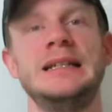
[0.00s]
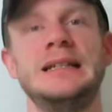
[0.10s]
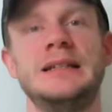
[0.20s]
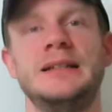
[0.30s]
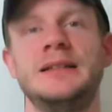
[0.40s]

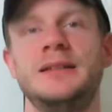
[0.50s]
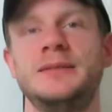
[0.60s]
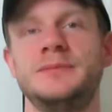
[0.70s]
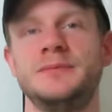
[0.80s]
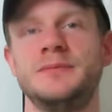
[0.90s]

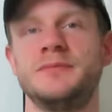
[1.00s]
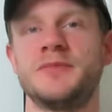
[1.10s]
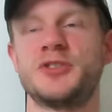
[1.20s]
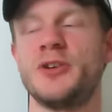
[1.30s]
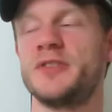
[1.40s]

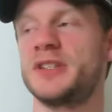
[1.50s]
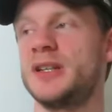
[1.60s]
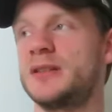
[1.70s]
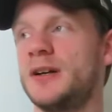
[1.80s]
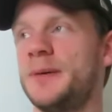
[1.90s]
ähm, Service
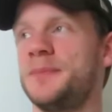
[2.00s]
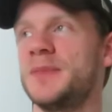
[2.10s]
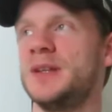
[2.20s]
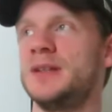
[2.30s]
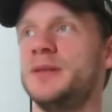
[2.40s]
Center,
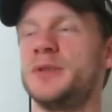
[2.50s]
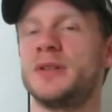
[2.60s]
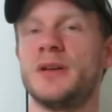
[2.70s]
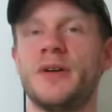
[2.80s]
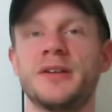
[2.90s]
die mich
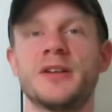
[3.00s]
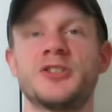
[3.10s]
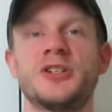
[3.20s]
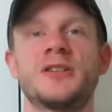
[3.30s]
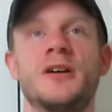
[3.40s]
dann da
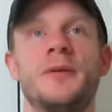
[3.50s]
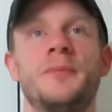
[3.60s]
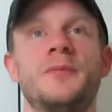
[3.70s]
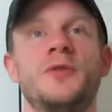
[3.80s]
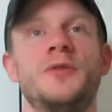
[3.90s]
weitergeschickt
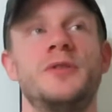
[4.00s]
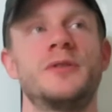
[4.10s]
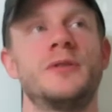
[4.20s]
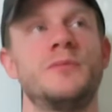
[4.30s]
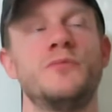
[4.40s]
haben
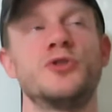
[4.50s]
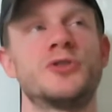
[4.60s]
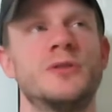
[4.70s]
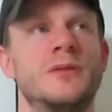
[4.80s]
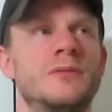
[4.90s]
und ähm,
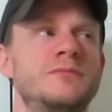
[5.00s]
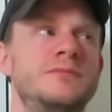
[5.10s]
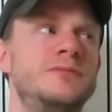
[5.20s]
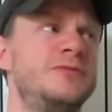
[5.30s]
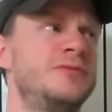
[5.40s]
musste,
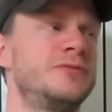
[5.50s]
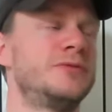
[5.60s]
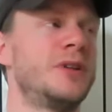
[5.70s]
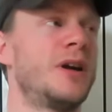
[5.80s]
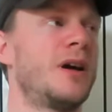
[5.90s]

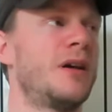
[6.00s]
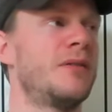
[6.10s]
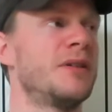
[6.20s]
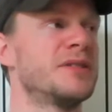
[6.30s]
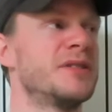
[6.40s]
ja,
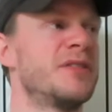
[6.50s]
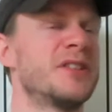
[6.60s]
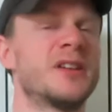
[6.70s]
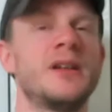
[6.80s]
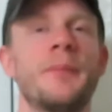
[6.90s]
weiß nicht,
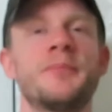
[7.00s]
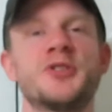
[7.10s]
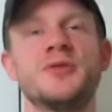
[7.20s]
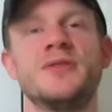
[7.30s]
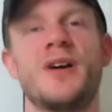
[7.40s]
vielleicht eine knappe
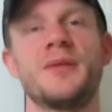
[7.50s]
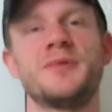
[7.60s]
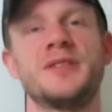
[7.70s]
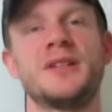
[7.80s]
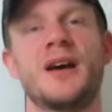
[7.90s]
Stunde warten,
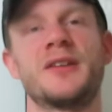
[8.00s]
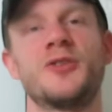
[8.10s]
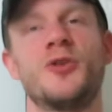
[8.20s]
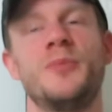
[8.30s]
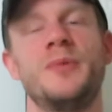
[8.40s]
bis ich da
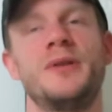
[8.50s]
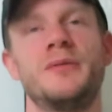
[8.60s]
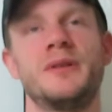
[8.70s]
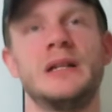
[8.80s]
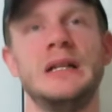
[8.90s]
angekommen bin.
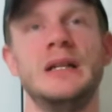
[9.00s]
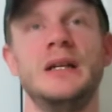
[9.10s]
Und